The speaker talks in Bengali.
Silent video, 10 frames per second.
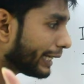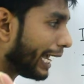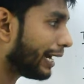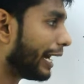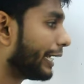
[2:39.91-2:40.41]

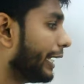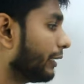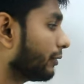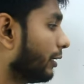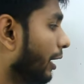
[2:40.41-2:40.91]
খেয়াল রাখেন
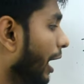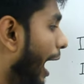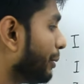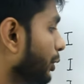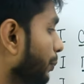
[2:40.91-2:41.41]

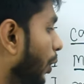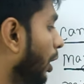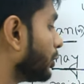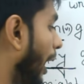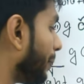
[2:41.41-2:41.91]
আমি যদি
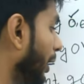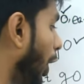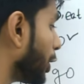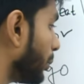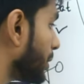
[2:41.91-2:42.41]
আপনারা
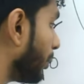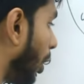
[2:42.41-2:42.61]
হয়তো জীবন